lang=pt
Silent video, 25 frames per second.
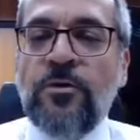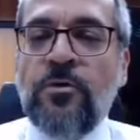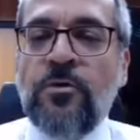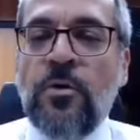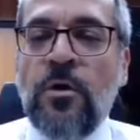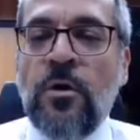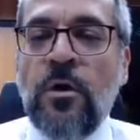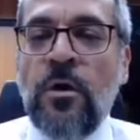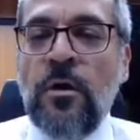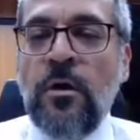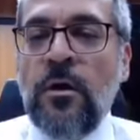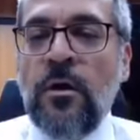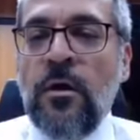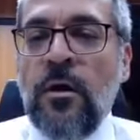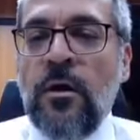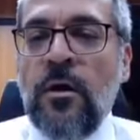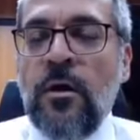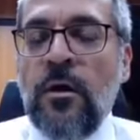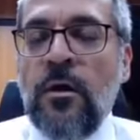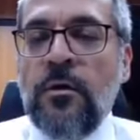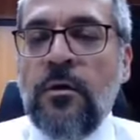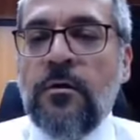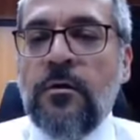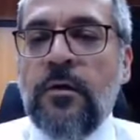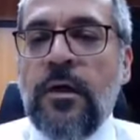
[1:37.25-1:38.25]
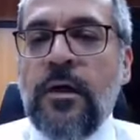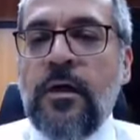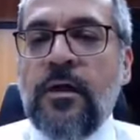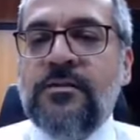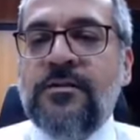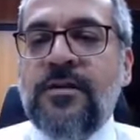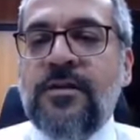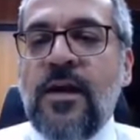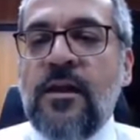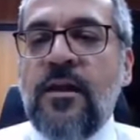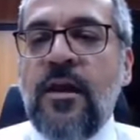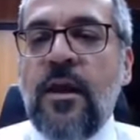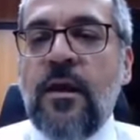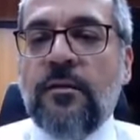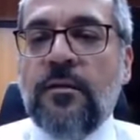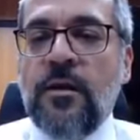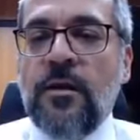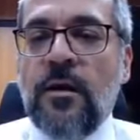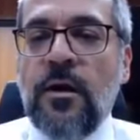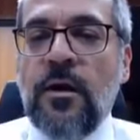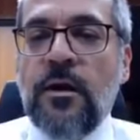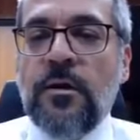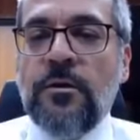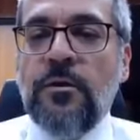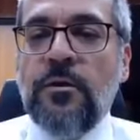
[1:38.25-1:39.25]
Estou é,
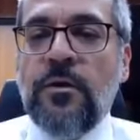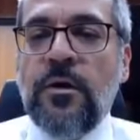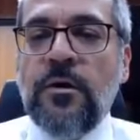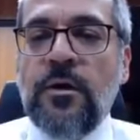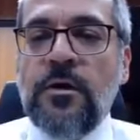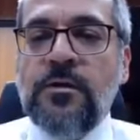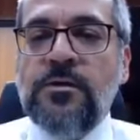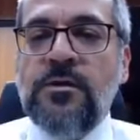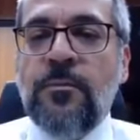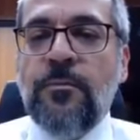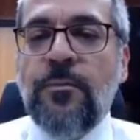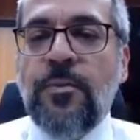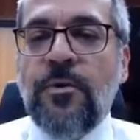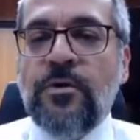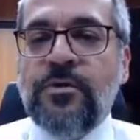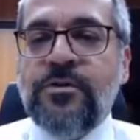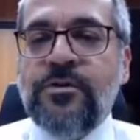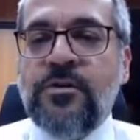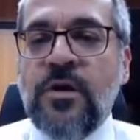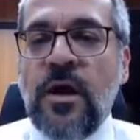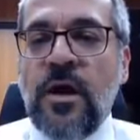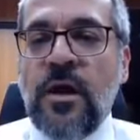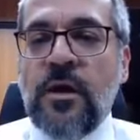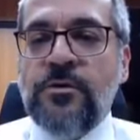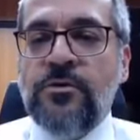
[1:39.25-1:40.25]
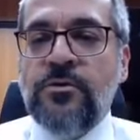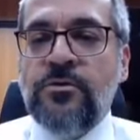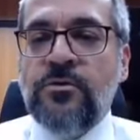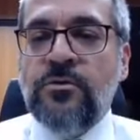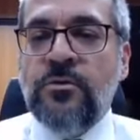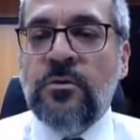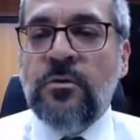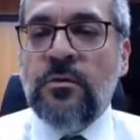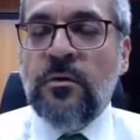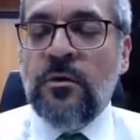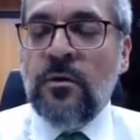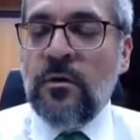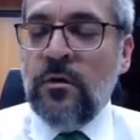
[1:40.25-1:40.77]
salientando que nesse processo,